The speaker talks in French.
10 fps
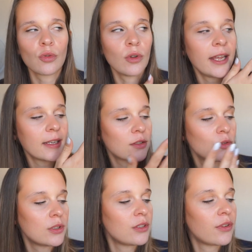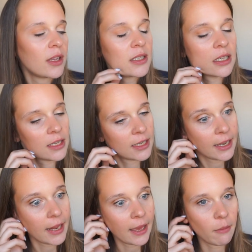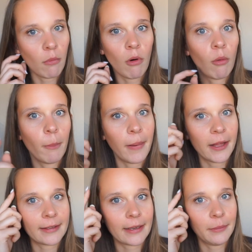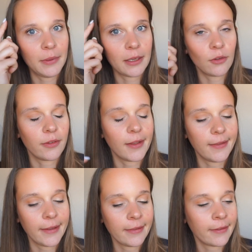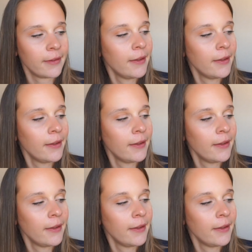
l'ex de Tiffany est clairement pas très bien dans sa tête.